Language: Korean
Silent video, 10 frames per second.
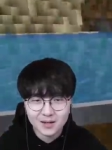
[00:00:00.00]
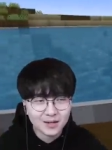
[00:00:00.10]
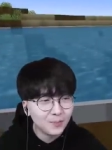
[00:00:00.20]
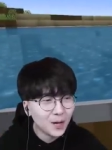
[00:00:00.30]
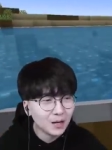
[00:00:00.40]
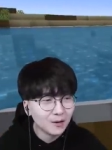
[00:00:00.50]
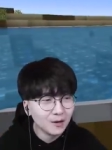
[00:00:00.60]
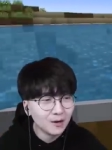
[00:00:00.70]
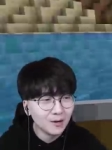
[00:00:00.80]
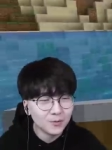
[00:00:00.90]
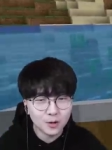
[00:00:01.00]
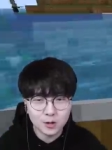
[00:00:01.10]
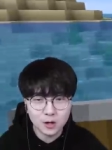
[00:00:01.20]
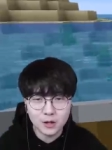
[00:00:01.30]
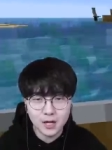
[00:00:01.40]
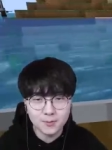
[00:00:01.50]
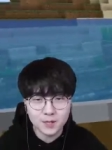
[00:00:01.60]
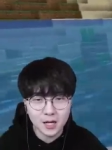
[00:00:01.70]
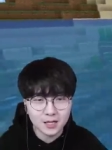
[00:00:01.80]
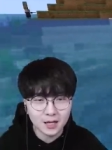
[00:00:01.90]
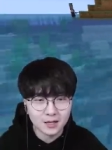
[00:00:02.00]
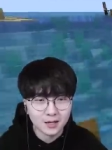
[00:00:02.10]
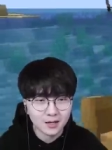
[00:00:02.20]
급한 거부터 처리합시다 일단은